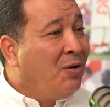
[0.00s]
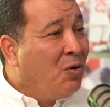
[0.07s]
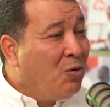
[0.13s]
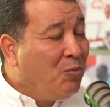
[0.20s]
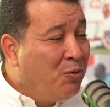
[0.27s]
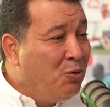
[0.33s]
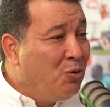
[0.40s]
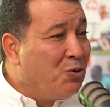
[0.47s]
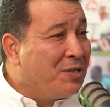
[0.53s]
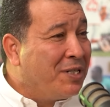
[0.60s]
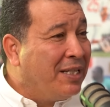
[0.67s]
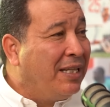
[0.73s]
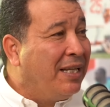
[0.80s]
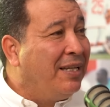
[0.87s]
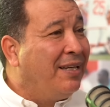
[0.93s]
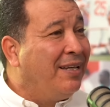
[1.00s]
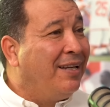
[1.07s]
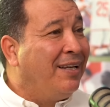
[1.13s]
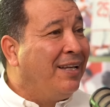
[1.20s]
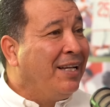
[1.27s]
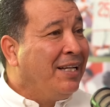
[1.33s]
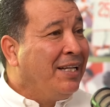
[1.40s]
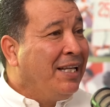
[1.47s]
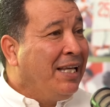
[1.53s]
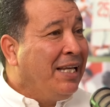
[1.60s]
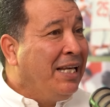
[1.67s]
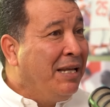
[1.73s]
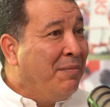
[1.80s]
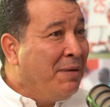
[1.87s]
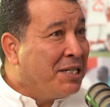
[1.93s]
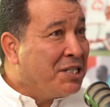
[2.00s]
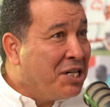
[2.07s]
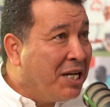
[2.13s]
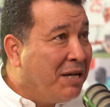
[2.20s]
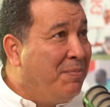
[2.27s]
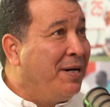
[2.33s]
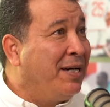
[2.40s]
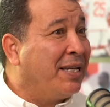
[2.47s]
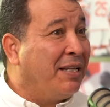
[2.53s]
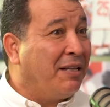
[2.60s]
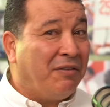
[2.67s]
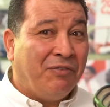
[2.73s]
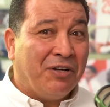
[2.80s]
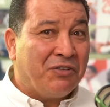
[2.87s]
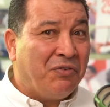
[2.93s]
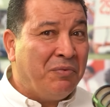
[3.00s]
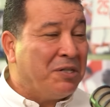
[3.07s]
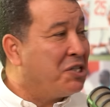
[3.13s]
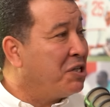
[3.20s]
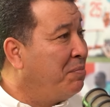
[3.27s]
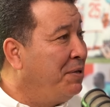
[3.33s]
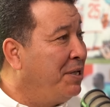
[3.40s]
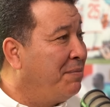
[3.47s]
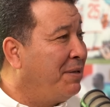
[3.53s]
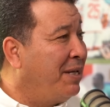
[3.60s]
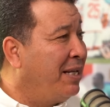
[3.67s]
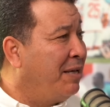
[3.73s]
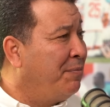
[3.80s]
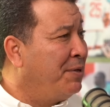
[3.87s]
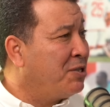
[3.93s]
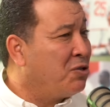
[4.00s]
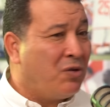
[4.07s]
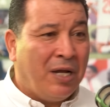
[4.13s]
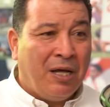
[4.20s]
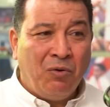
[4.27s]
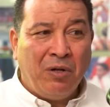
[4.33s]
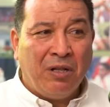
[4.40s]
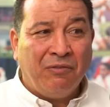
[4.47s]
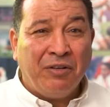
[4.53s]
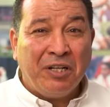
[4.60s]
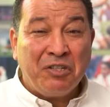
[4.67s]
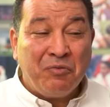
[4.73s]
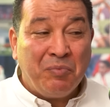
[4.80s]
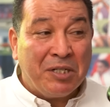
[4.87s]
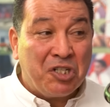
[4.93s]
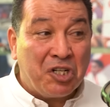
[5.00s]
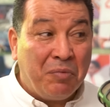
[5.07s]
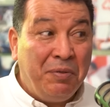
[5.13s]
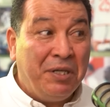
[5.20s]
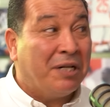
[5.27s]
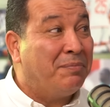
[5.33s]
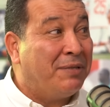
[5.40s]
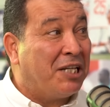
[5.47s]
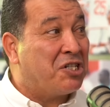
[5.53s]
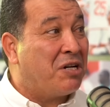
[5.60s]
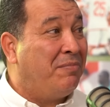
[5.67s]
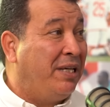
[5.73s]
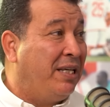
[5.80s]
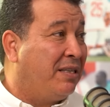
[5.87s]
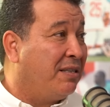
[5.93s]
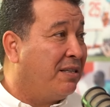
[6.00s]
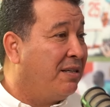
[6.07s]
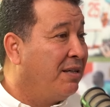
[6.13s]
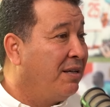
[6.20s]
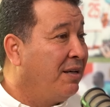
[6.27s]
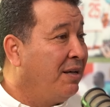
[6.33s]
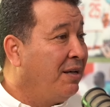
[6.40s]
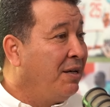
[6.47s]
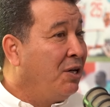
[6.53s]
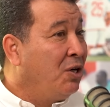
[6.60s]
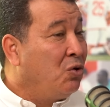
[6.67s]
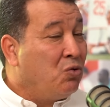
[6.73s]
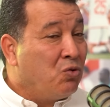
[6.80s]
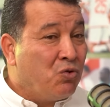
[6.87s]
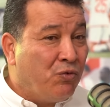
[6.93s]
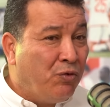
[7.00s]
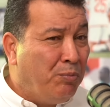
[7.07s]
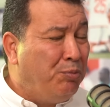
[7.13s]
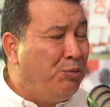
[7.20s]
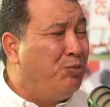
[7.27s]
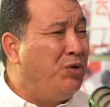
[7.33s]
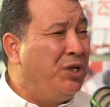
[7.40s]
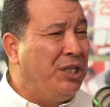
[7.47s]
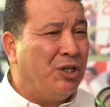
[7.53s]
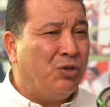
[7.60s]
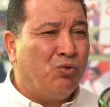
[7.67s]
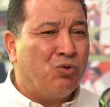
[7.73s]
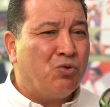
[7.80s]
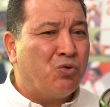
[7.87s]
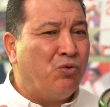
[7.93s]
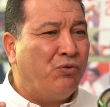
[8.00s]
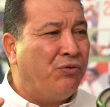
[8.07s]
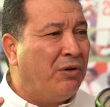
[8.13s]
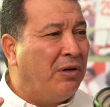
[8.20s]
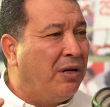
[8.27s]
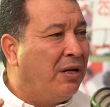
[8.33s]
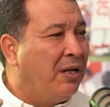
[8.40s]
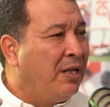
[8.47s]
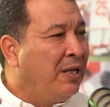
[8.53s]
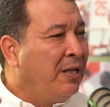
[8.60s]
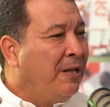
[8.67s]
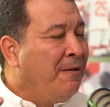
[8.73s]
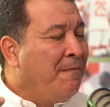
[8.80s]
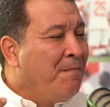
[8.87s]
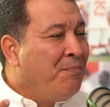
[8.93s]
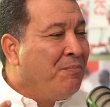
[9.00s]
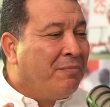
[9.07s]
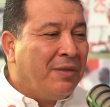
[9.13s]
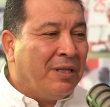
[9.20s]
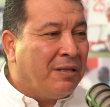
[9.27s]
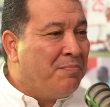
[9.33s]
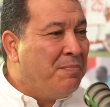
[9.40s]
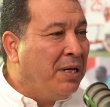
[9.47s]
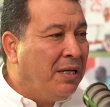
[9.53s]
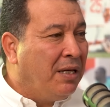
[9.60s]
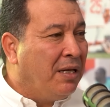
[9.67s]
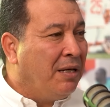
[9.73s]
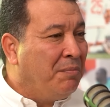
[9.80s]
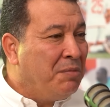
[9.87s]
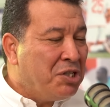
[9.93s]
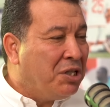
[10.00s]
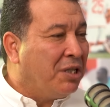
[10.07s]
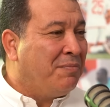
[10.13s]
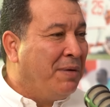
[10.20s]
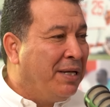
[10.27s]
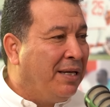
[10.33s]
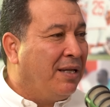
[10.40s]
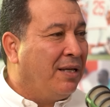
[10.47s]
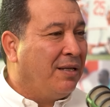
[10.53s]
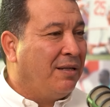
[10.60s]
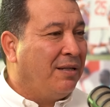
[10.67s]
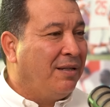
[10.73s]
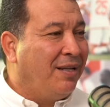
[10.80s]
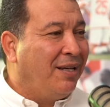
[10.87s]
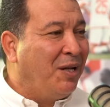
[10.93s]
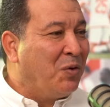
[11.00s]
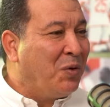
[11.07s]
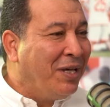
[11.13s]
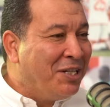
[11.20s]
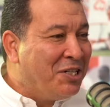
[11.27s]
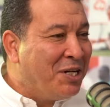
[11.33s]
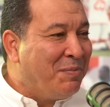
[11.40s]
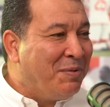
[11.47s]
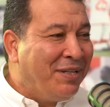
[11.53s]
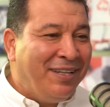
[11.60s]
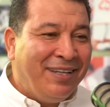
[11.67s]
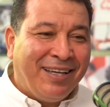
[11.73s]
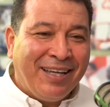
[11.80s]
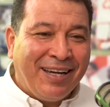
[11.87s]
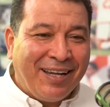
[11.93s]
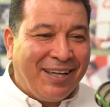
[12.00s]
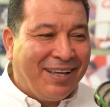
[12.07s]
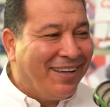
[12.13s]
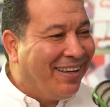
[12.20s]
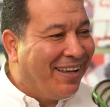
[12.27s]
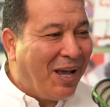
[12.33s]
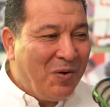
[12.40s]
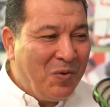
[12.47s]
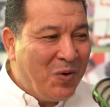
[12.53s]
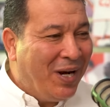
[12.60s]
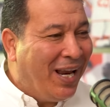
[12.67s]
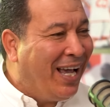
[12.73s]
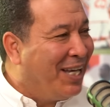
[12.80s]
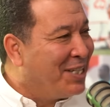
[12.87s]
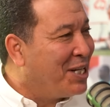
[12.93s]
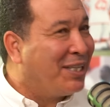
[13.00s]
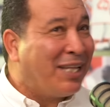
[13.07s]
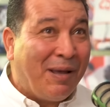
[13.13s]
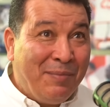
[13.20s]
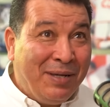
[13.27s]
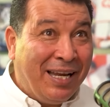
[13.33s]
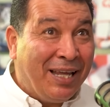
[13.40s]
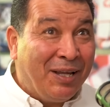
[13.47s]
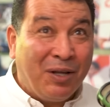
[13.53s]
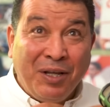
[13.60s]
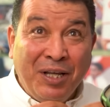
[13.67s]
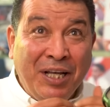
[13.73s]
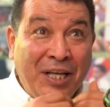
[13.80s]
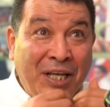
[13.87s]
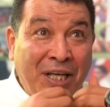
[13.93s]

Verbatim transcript: اون بلو زاد لي ماتش الكبار كي تتفرج في ماتش كبير نتاع ليكيب ناسيونال ولا تتفرج في ماتش كبير نتاع جمعيتك وتشوف الببليك وتشوف ال... تتمنى مش تتمنى لو كان جاي بيديك راك اول حاجه تعملها